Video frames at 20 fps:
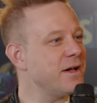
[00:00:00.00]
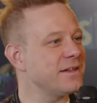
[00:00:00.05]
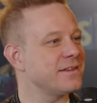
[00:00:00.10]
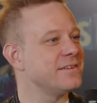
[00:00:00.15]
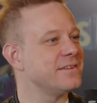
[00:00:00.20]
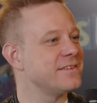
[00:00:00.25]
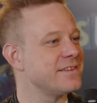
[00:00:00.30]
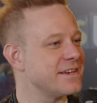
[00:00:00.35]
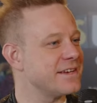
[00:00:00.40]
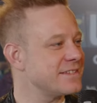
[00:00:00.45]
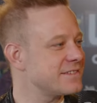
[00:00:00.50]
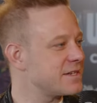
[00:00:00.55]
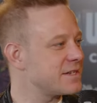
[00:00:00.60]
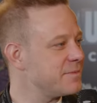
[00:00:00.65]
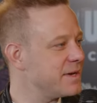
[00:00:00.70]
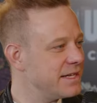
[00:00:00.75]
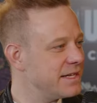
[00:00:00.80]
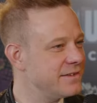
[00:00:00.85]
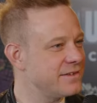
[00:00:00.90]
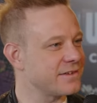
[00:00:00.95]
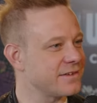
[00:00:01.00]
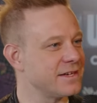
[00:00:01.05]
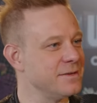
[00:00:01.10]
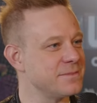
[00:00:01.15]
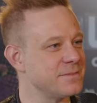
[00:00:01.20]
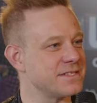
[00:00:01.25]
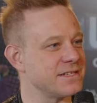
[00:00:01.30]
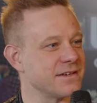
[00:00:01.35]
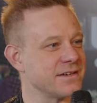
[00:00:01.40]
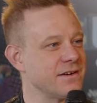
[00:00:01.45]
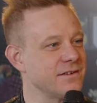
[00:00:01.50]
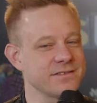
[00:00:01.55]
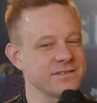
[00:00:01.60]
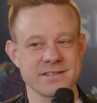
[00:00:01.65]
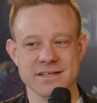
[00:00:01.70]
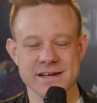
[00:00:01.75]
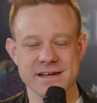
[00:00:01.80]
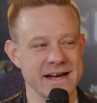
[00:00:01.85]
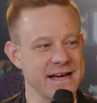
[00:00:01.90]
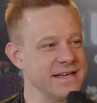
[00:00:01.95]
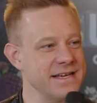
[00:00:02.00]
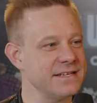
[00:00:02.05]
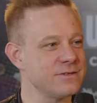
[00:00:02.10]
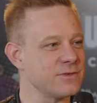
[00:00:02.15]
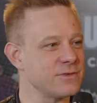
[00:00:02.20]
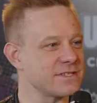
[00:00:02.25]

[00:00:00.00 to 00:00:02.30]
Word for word: Alten Testament. Da gibt es eine ganze Reihe.